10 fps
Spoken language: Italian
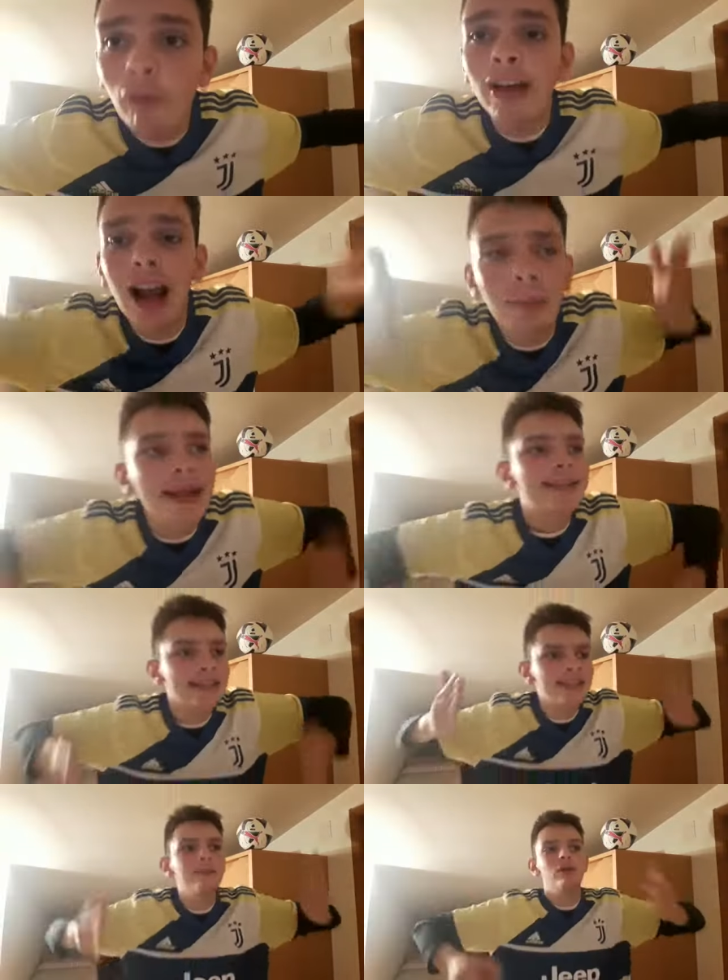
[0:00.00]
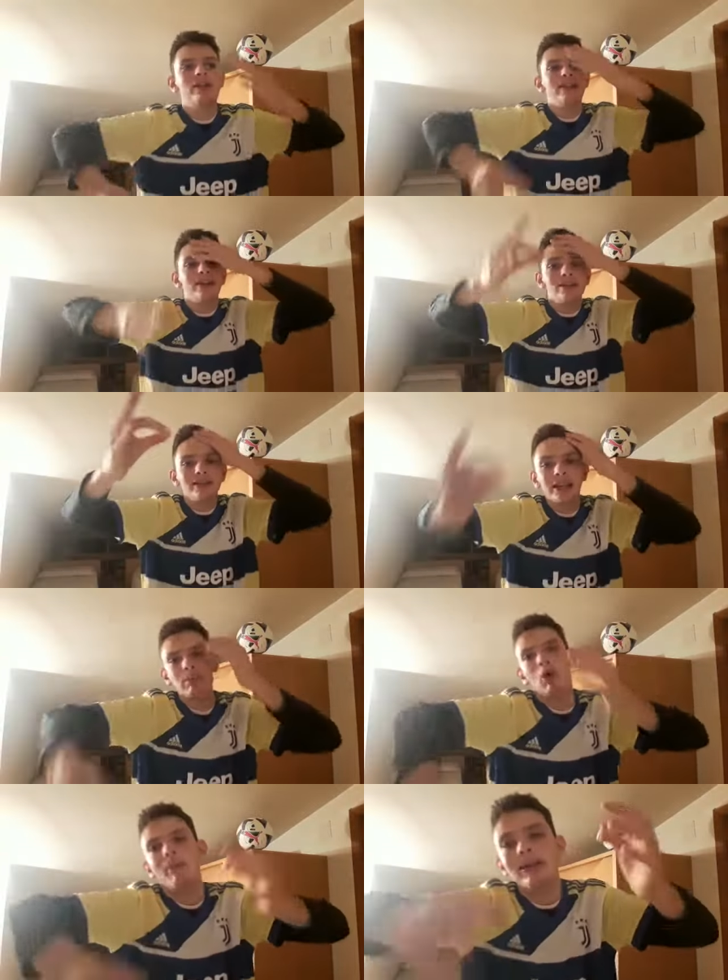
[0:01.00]
veramente schifo, ieri sera
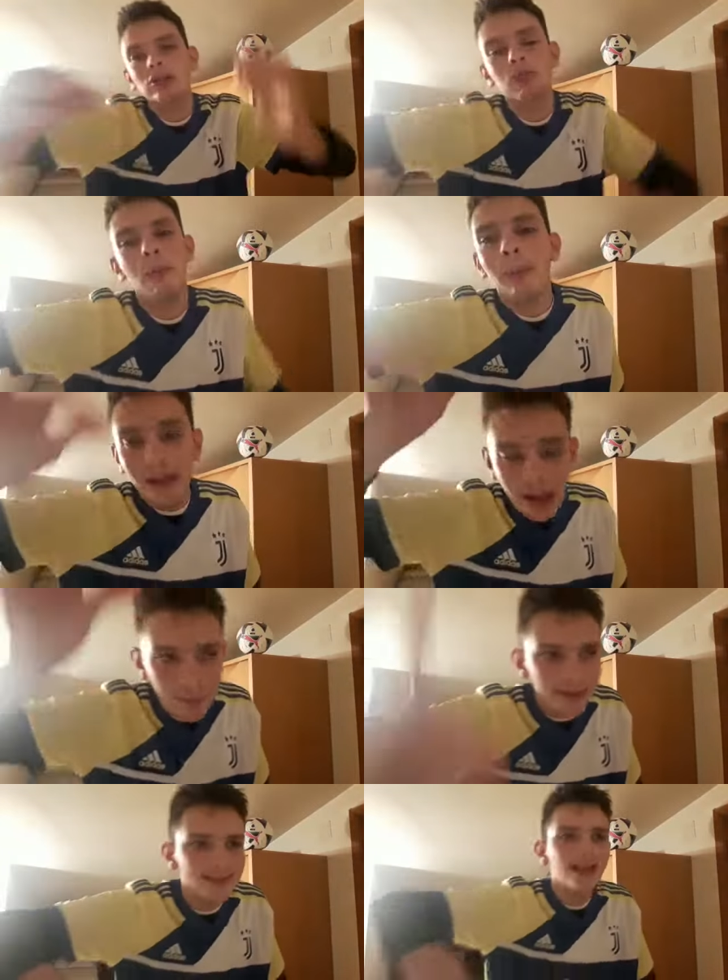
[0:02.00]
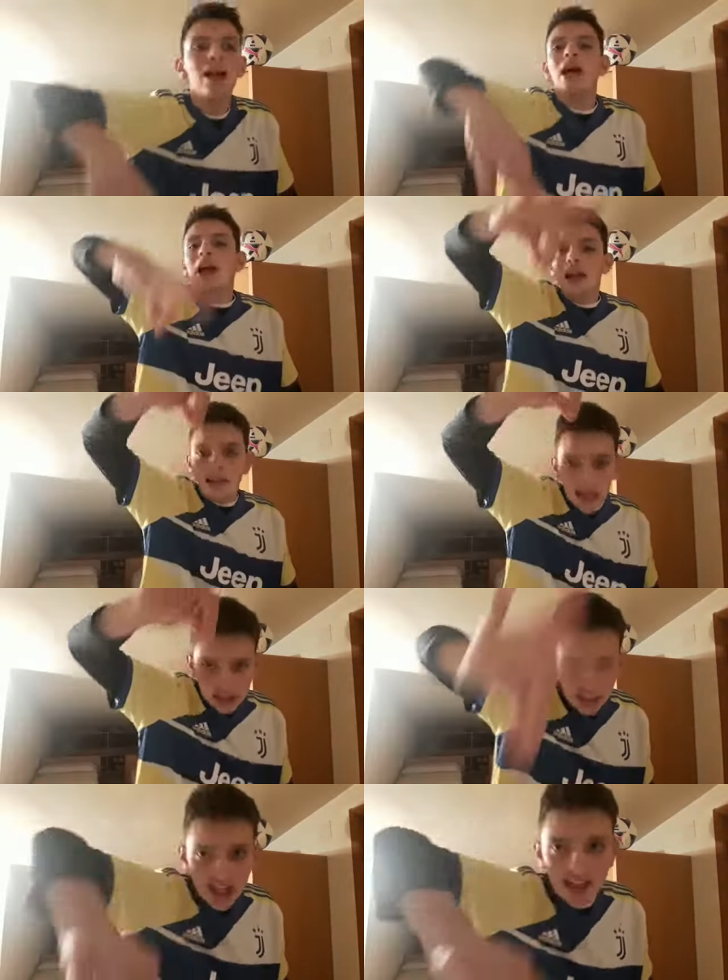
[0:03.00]
abbiamo messo praticamente la
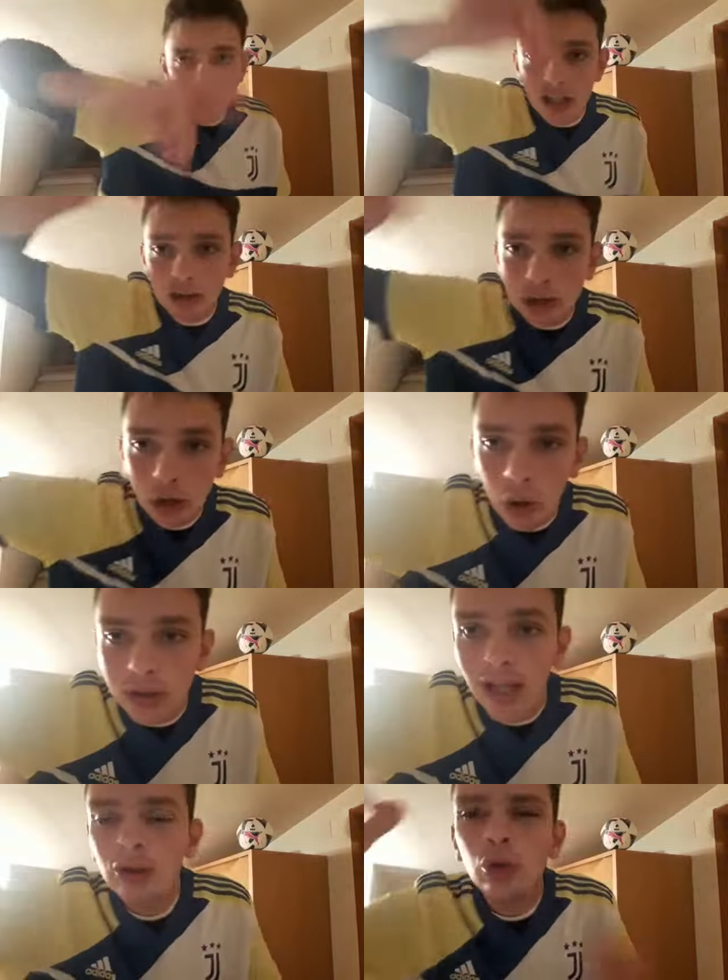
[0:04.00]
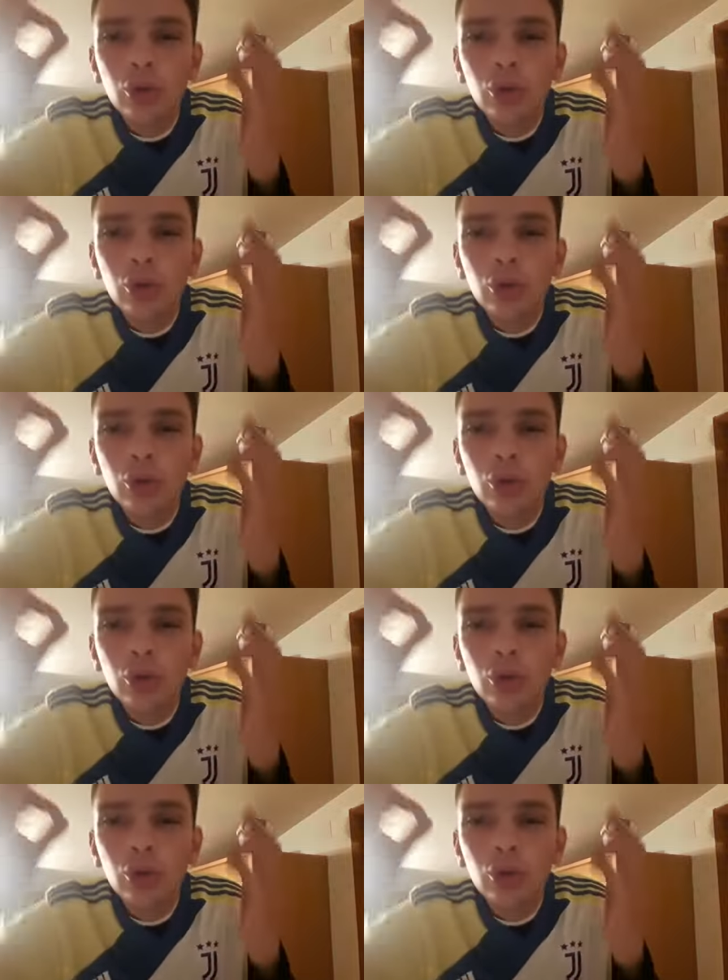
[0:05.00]
ciliegina sulla torta,